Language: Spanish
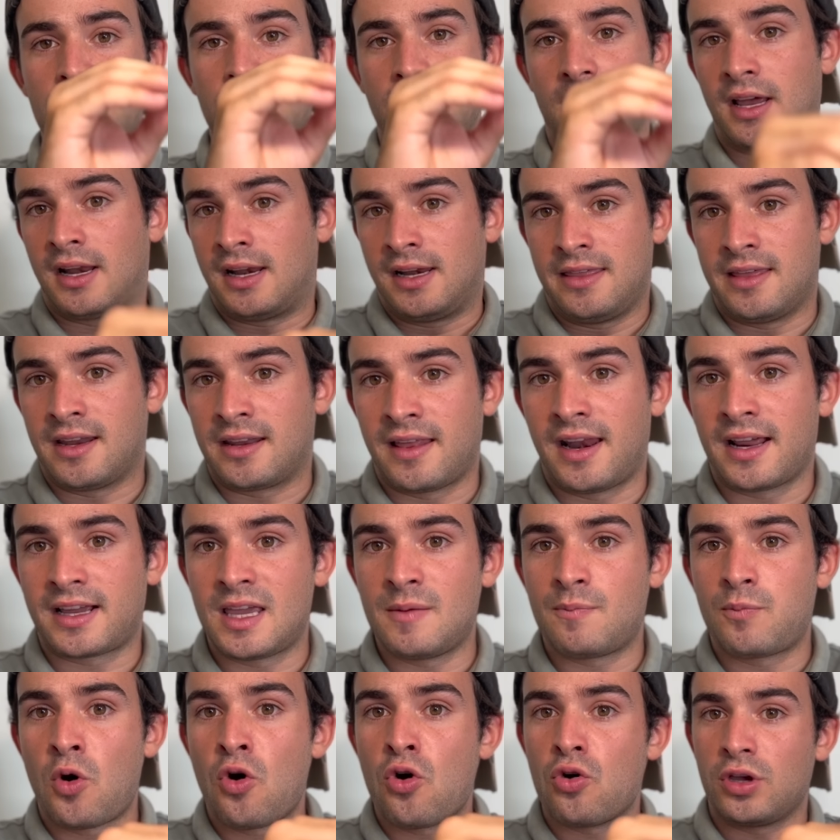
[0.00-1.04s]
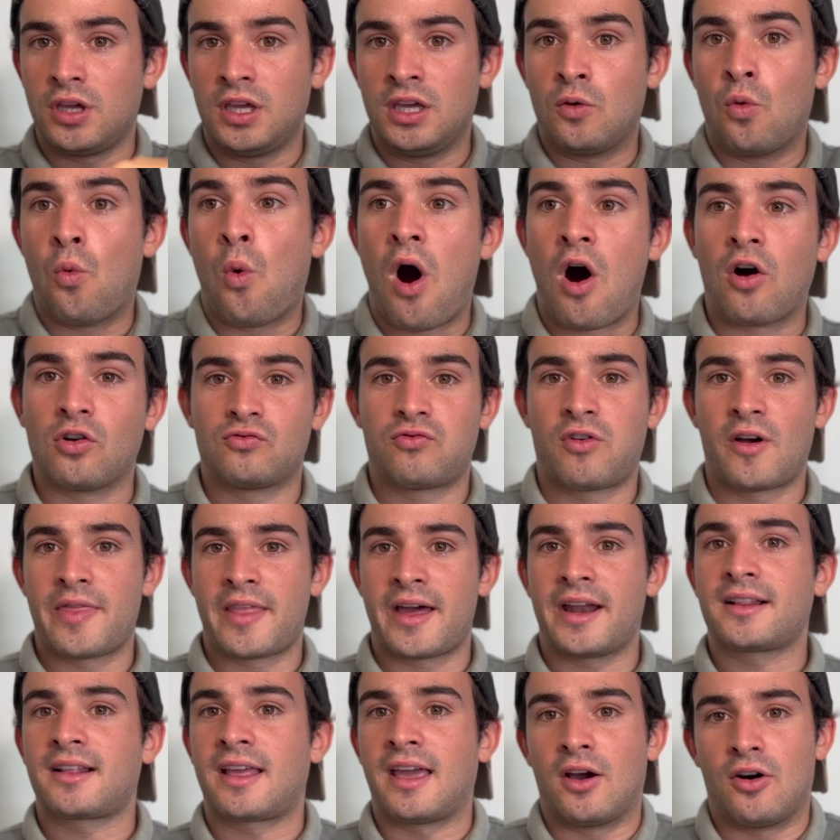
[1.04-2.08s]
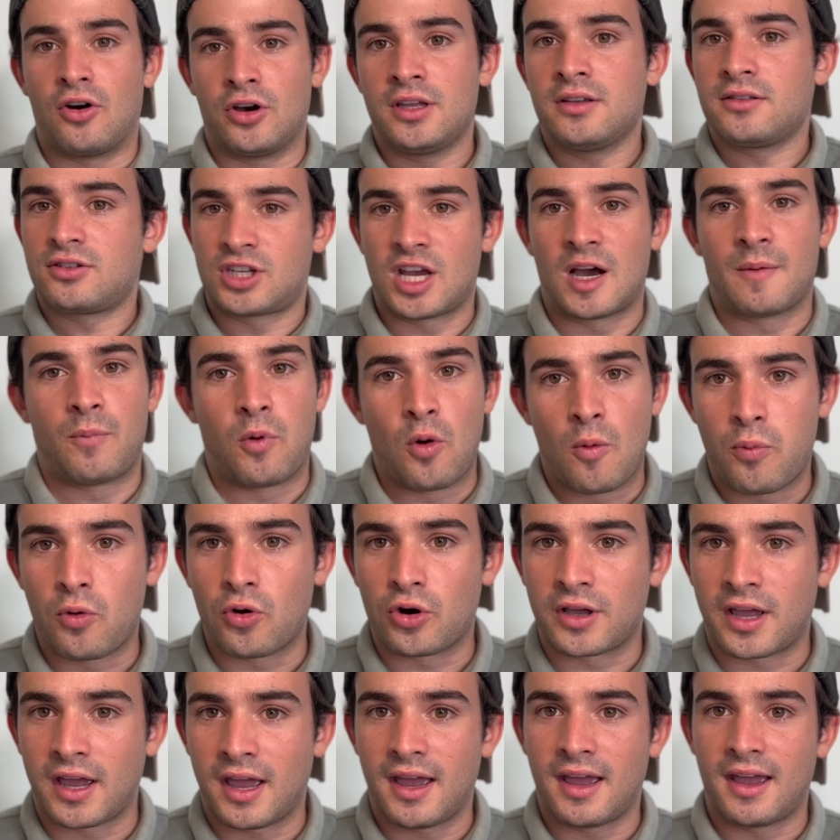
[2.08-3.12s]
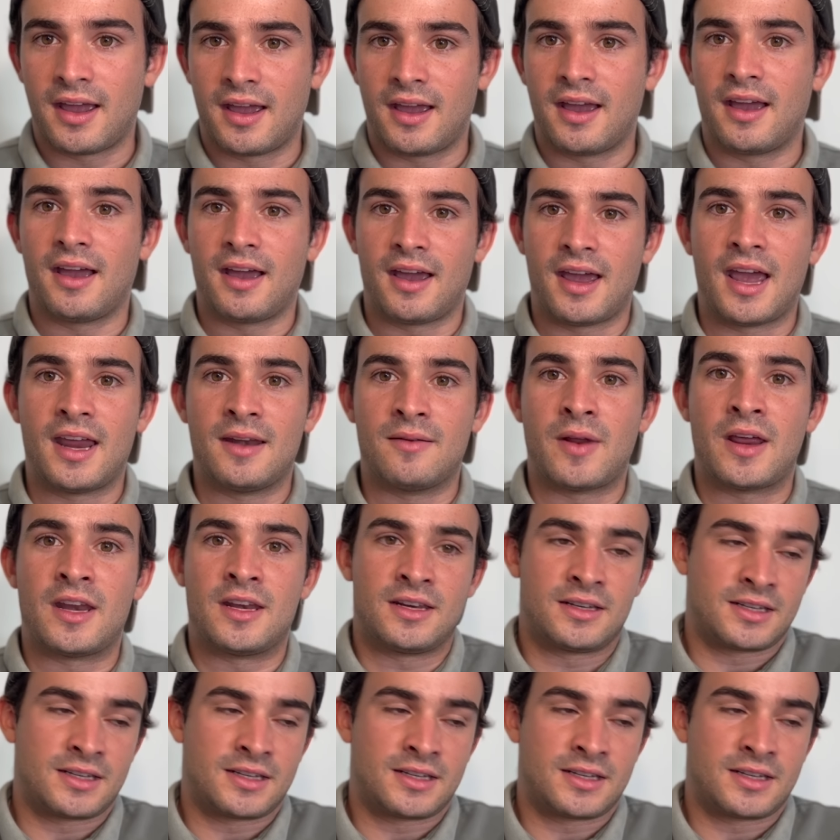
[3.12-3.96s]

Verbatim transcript: el líder del equipo, y Wout van Aert, que hoy chapó porque eh,